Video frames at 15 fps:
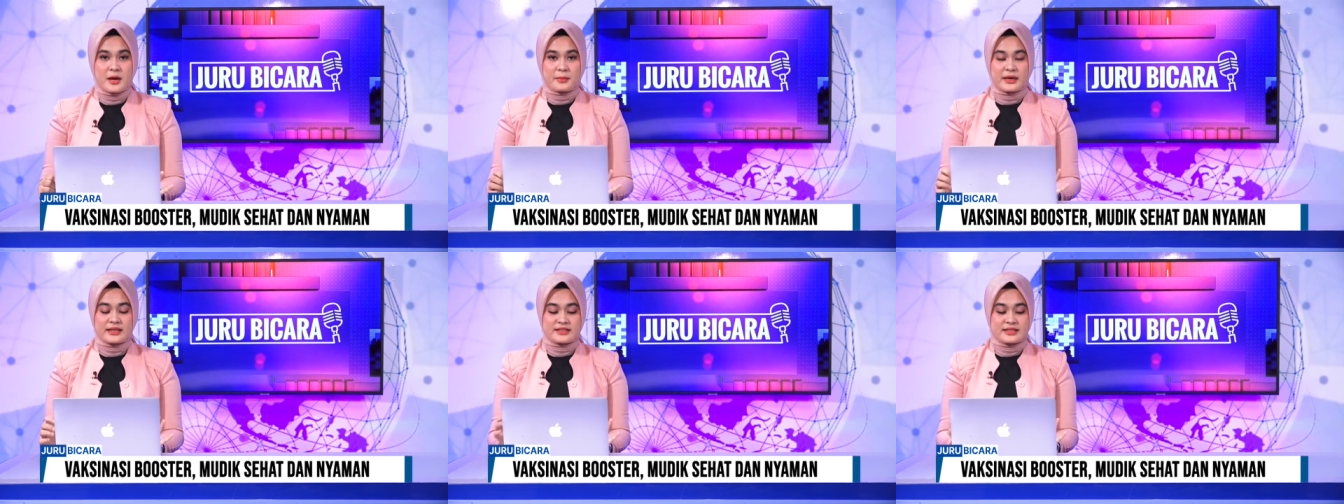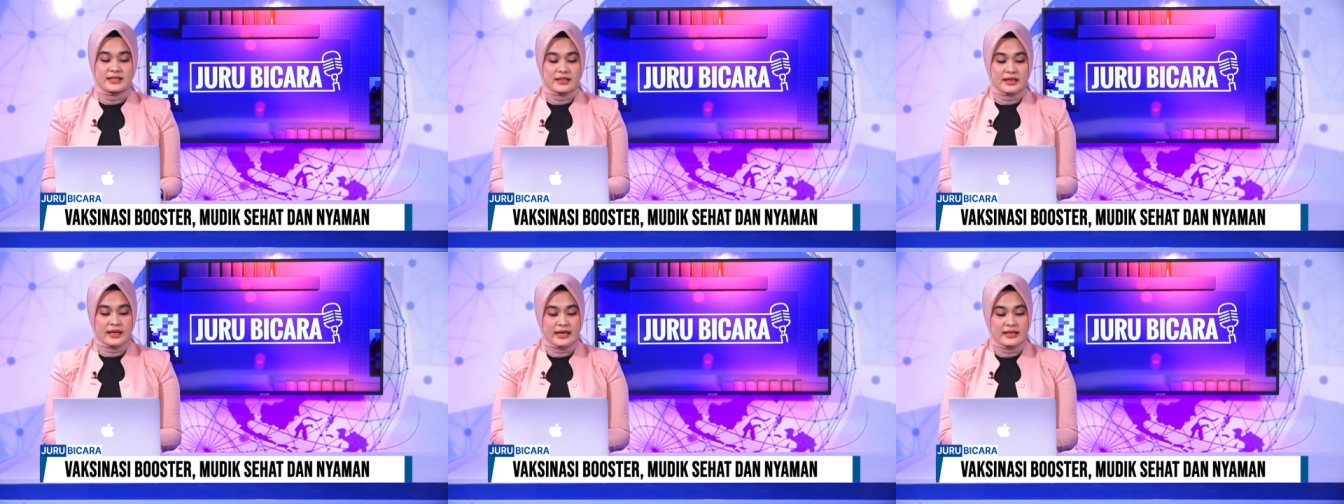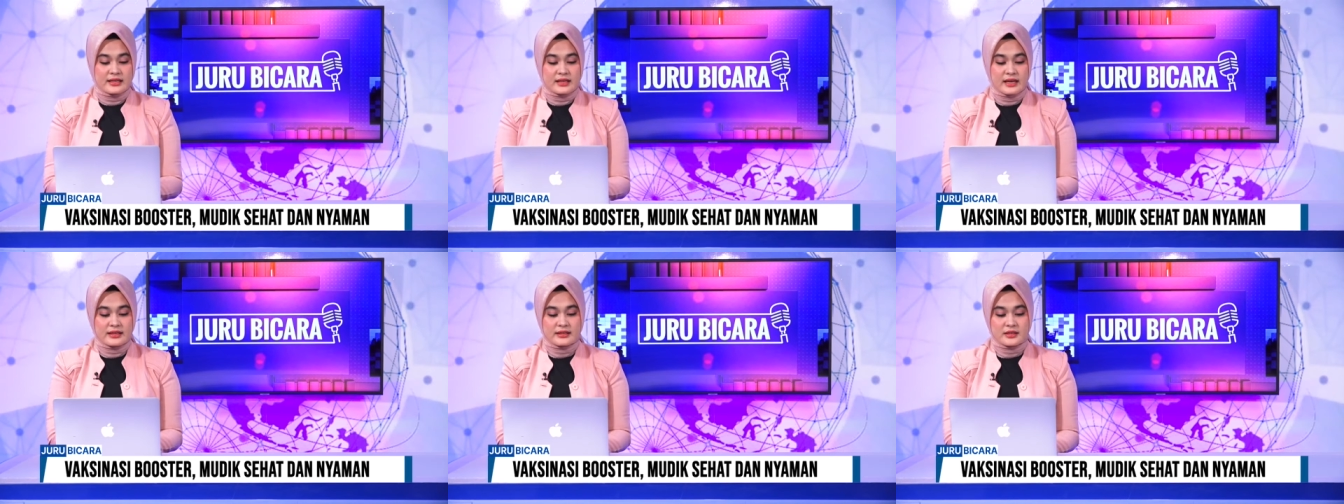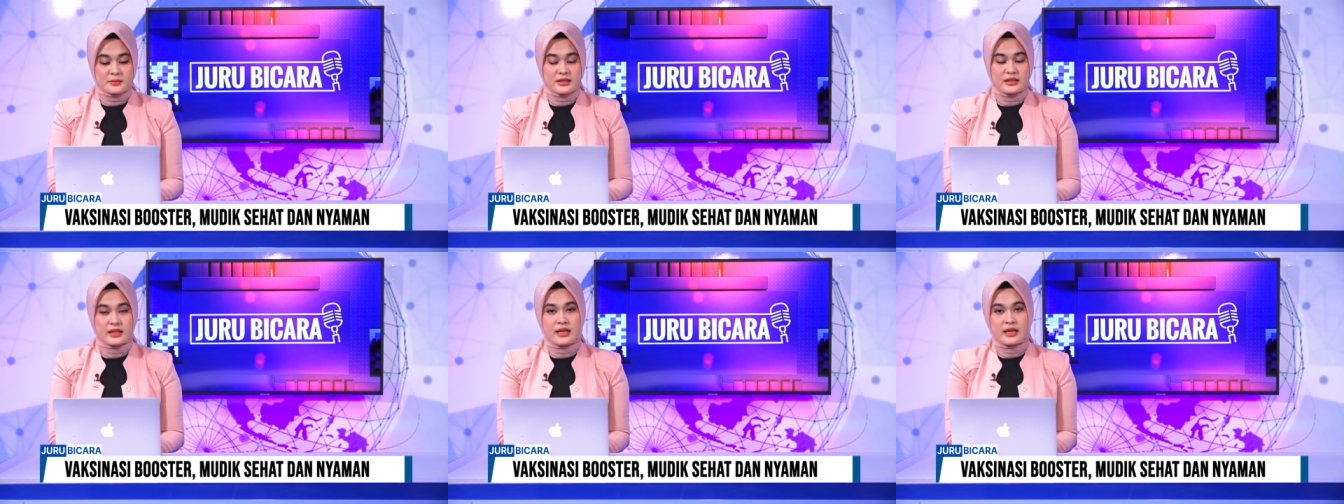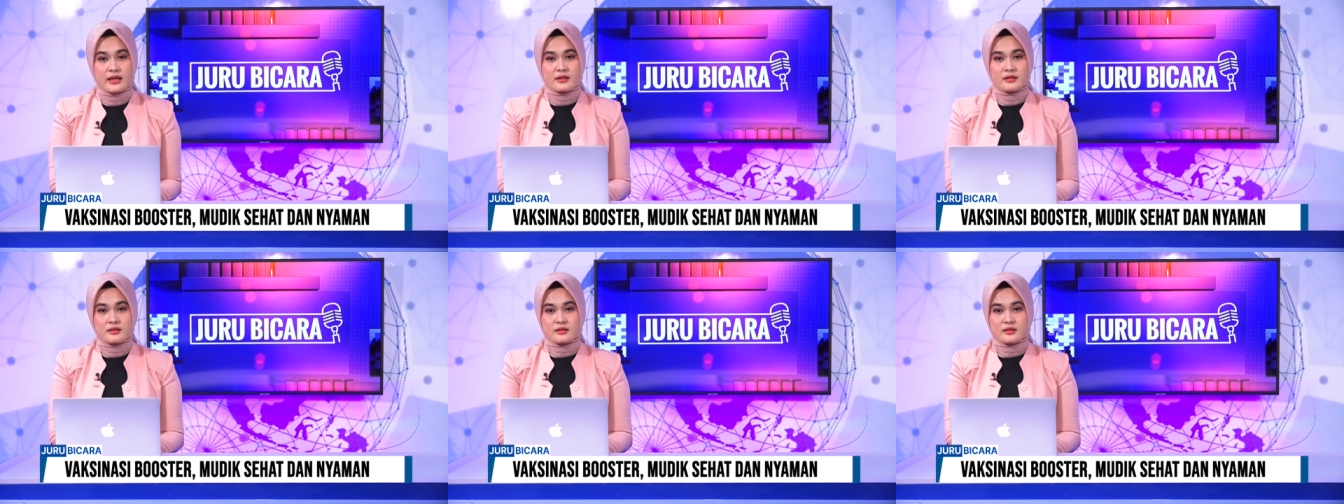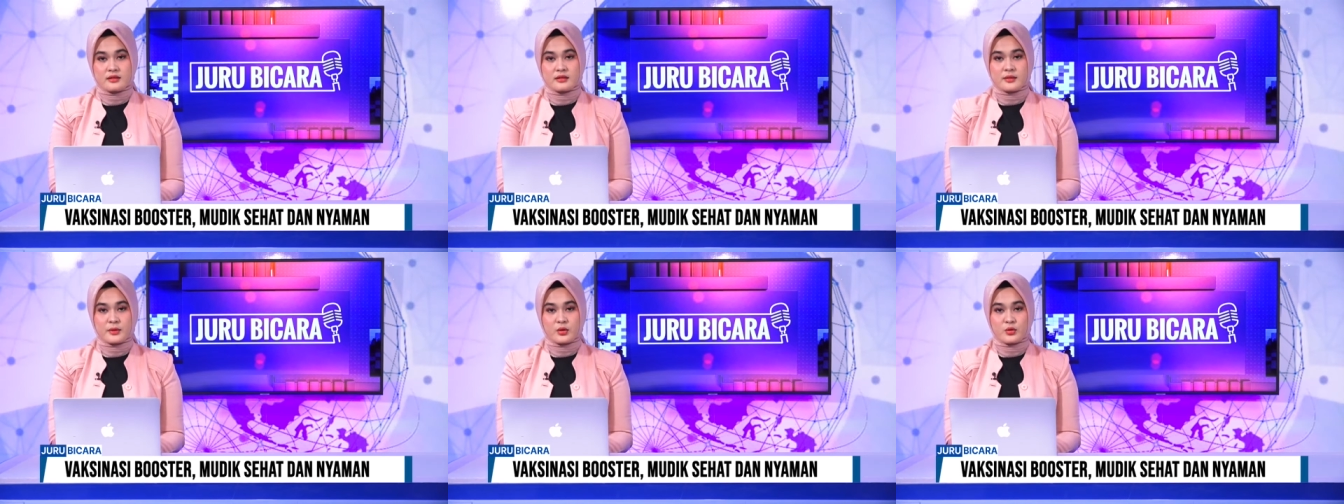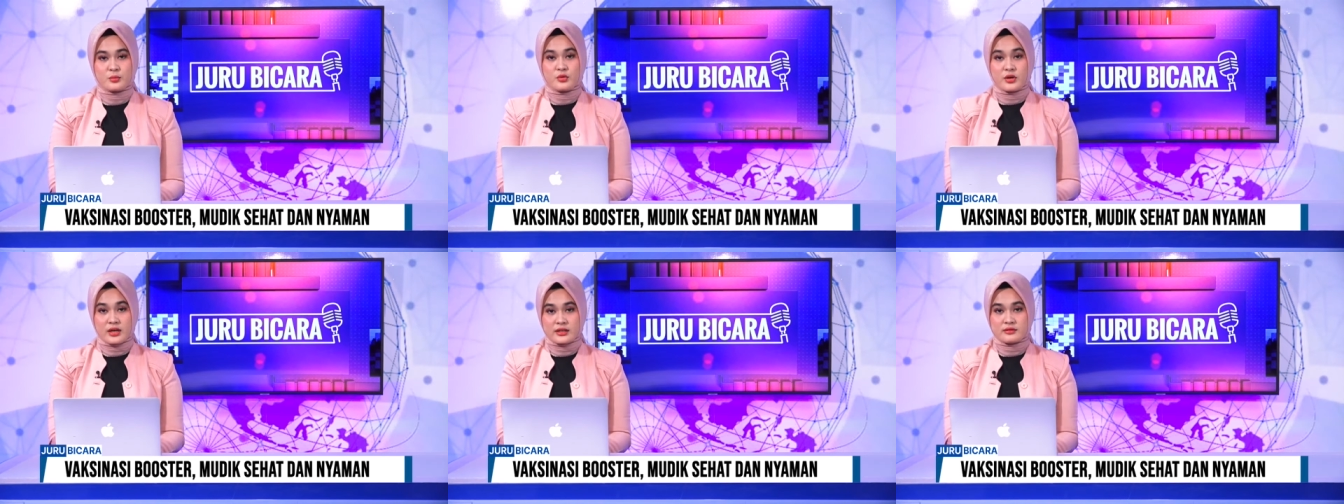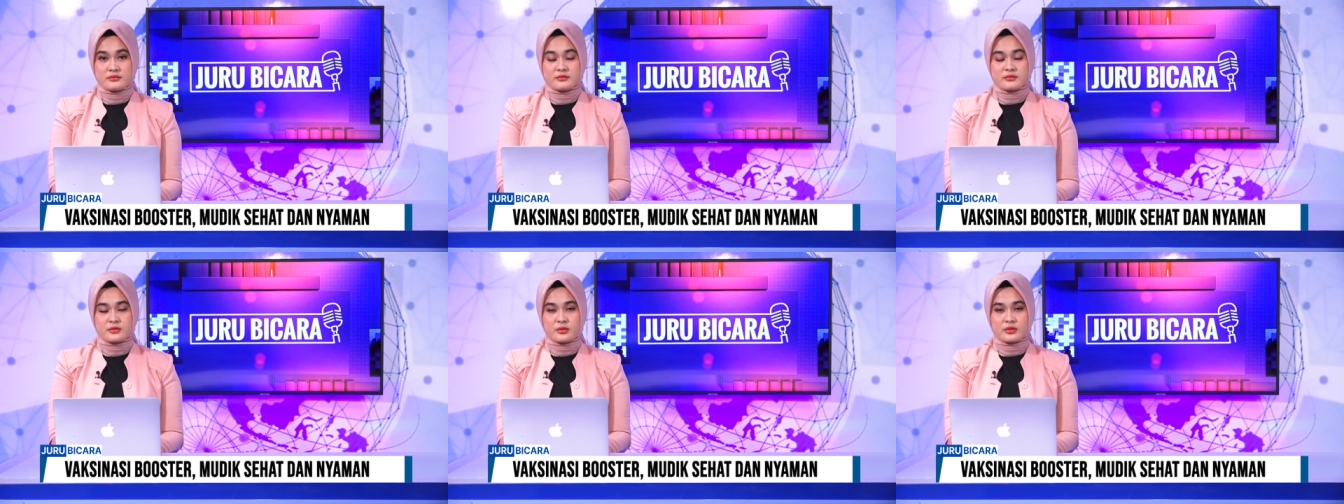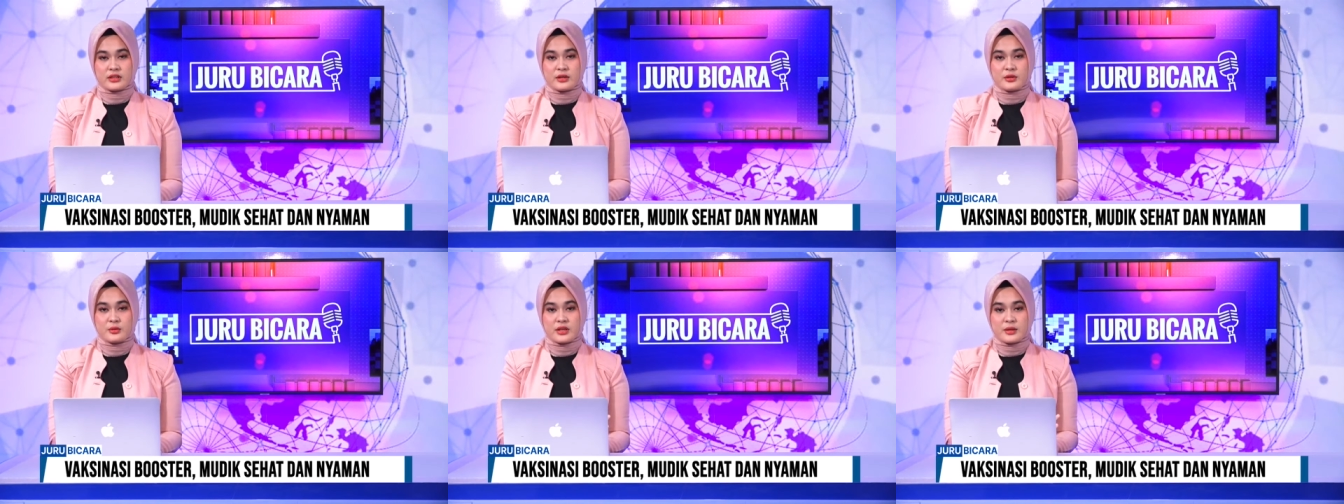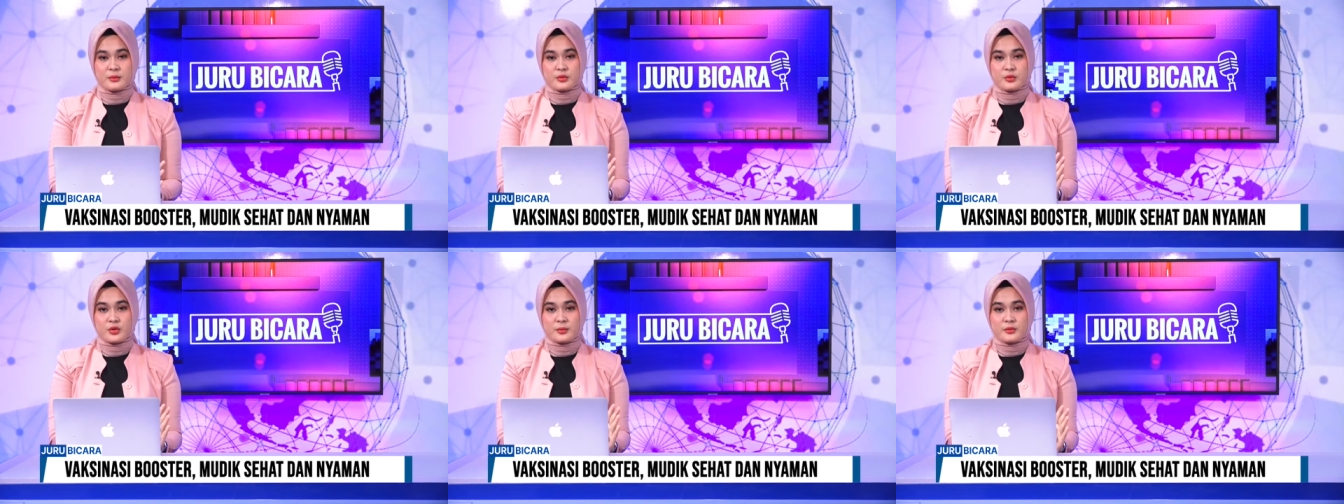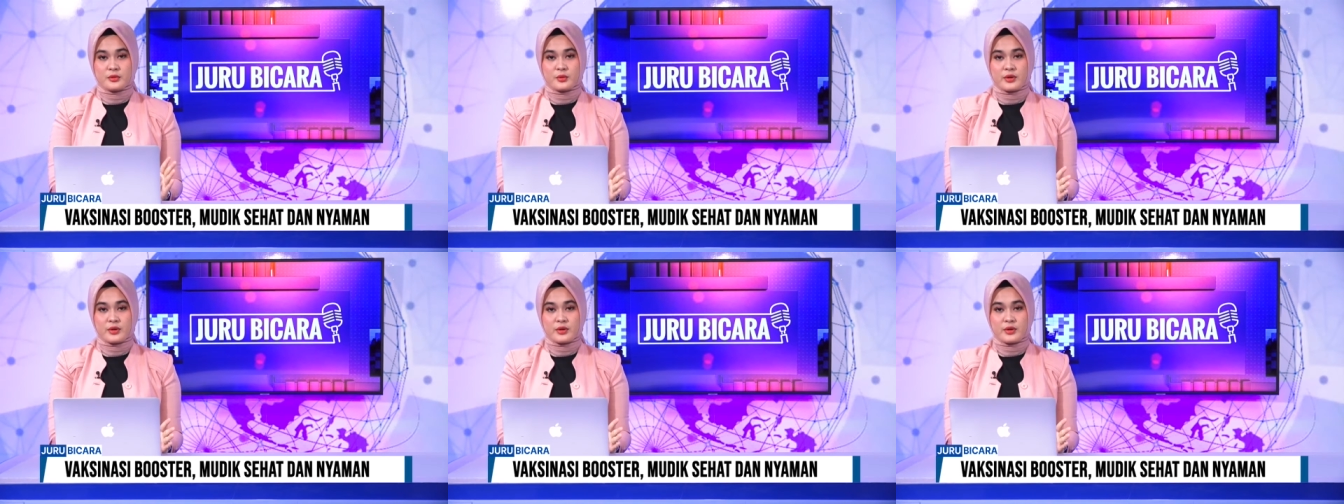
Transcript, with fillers: Pak Dirjen terkait dengan Kementerian uh, Perhubungan untuk tahun 2022